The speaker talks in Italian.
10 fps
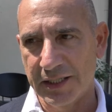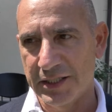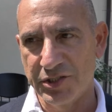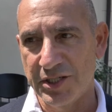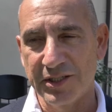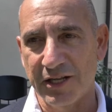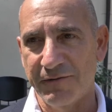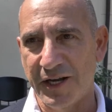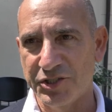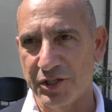a chi, si
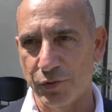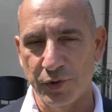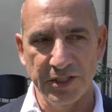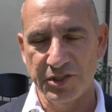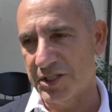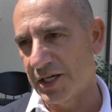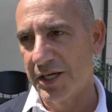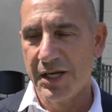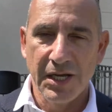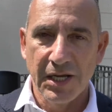interfaccia con
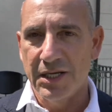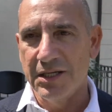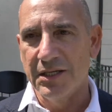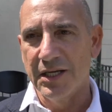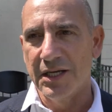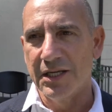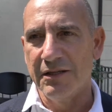essa in,